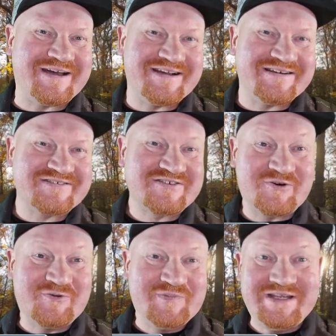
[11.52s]
bei der
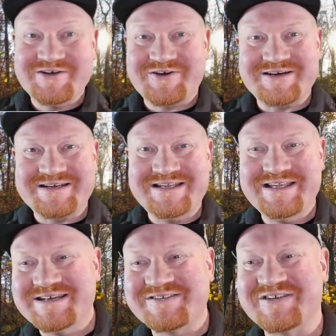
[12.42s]
Show Me Your
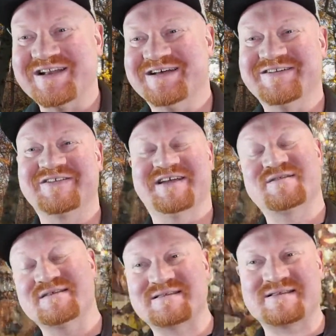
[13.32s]
Gear Challenge.
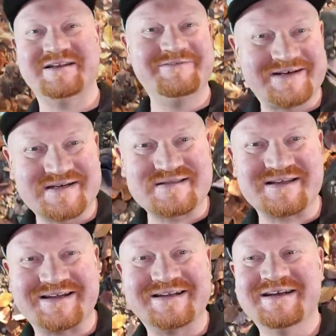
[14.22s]
Es ist, lieber
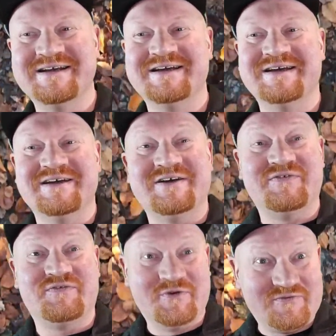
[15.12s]
Christian,
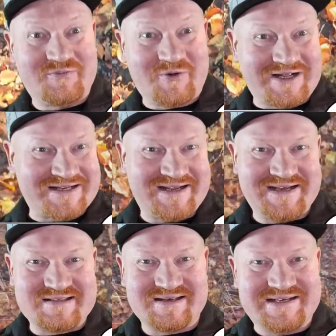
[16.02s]
fünf Monate
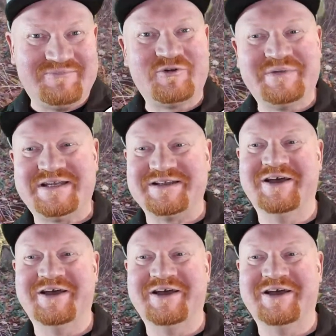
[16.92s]
her, seitdem du mich